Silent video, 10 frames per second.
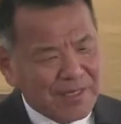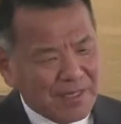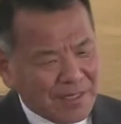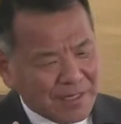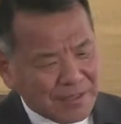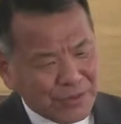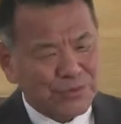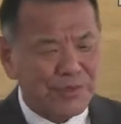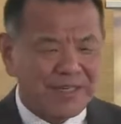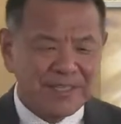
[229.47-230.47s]
呃，求
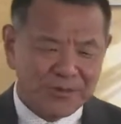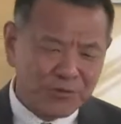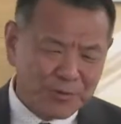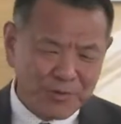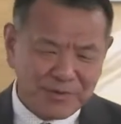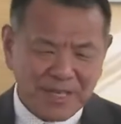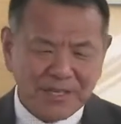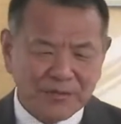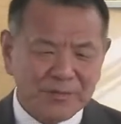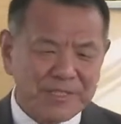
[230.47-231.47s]
主呢与我们同在。
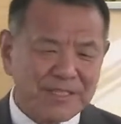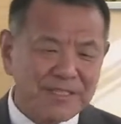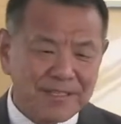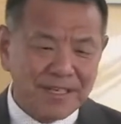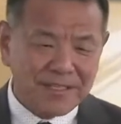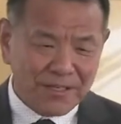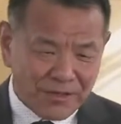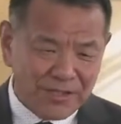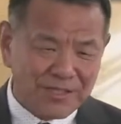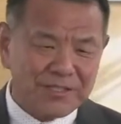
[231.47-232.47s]
我们今天呢到
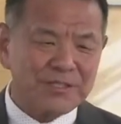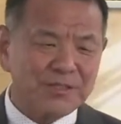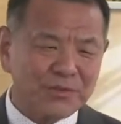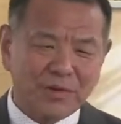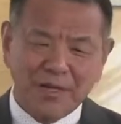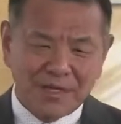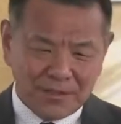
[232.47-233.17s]
你的至圣所，